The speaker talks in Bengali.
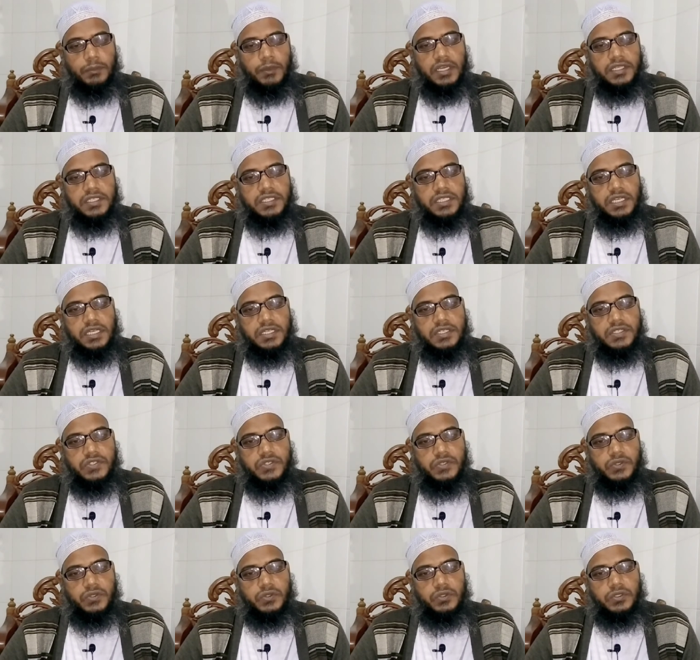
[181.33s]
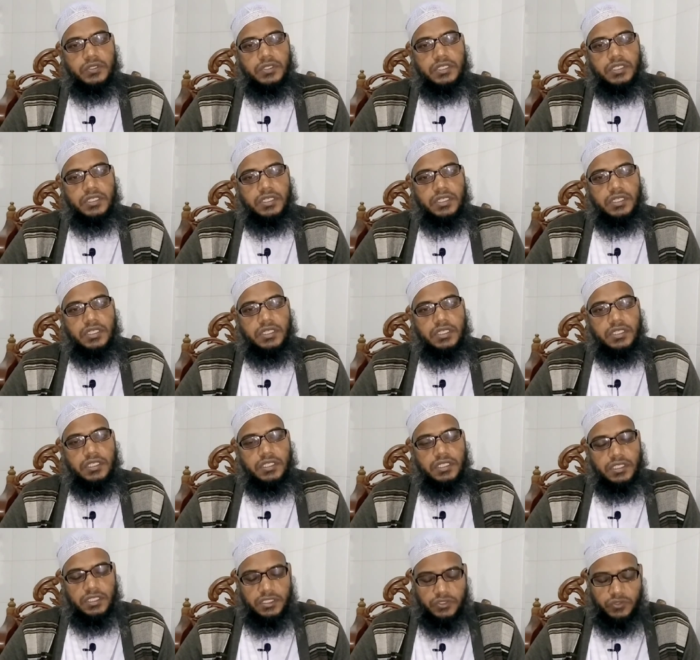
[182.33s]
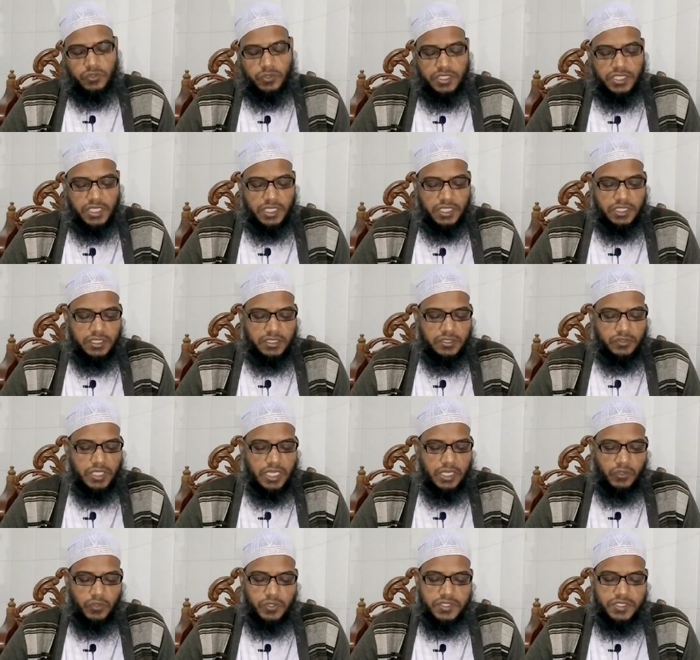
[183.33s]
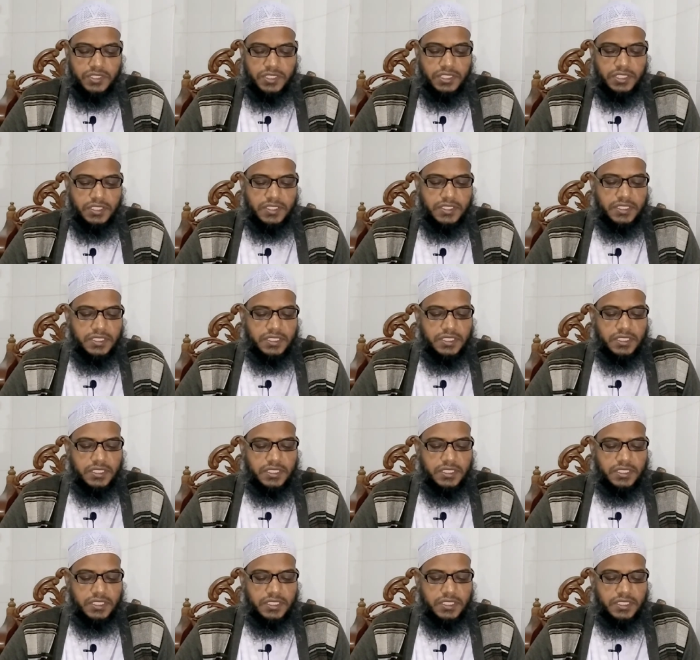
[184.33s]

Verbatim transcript: বা ভাস্কর্য এই দুইটা কিন্তু একই জিনিস